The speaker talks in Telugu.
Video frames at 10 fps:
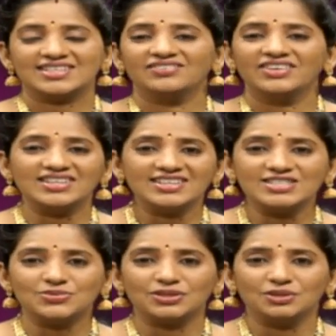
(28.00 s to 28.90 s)
శ్రీ
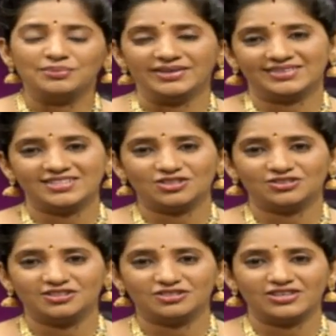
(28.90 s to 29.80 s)
వెంకటేశ్వర భక్తి
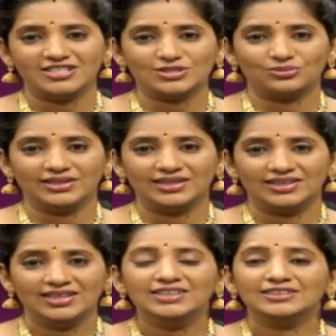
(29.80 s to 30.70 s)
చౌన నిర్వహిస్తున్న
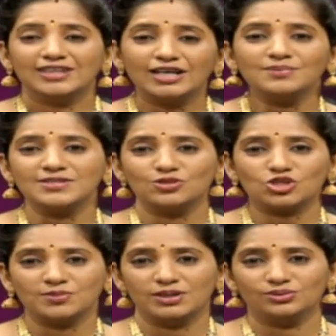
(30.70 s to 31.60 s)
ధర్మ
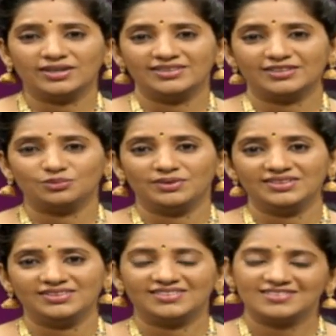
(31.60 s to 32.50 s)
సూక్ష్మాలు
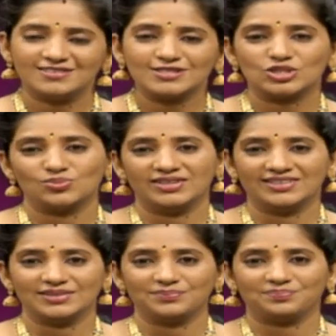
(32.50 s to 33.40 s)
కార్యక్రమానికి
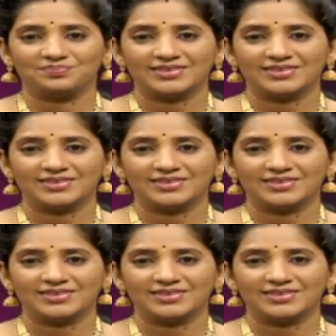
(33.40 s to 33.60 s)
స్వాగతం